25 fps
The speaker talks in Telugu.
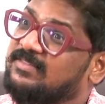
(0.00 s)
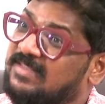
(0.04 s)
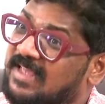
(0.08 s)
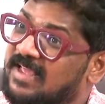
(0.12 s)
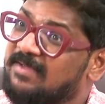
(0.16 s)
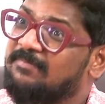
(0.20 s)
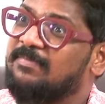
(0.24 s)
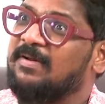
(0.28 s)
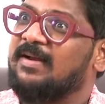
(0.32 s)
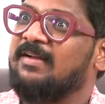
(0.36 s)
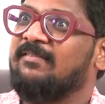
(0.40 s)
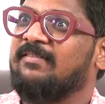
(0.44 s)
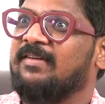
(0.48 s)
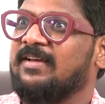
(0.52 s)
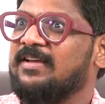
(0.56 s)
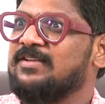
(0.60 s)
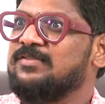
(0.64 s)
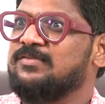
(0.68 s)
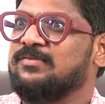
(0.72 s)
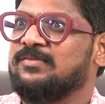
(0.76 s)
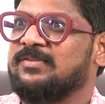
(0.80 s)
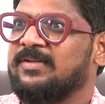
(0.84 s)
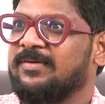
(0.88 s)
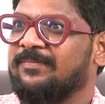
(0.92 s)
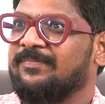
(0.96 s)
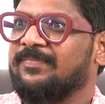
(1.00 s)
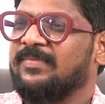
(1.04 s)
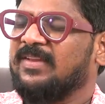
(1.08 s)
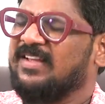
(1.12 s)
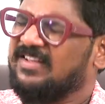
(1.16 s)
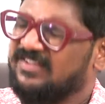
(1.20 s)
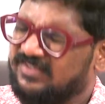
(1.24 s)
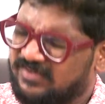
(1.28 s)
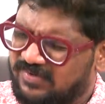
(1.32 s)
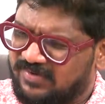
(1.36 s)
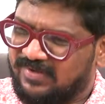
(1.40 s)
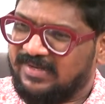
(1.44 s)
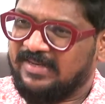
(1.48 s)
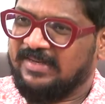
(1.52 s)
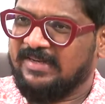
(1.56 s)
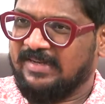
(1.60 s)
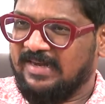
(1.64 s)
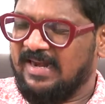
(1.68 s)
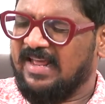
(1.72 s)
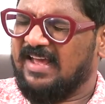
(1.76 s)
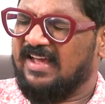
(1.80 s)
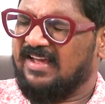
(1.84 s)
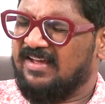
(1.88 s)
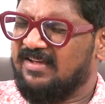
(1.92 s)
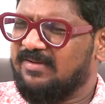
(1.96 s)
సాయి పల్లవికి చూసాం సో
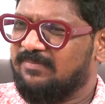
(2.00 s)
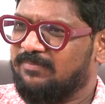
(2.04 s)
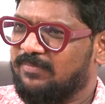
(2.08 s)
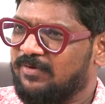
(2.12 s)
ఇట్లా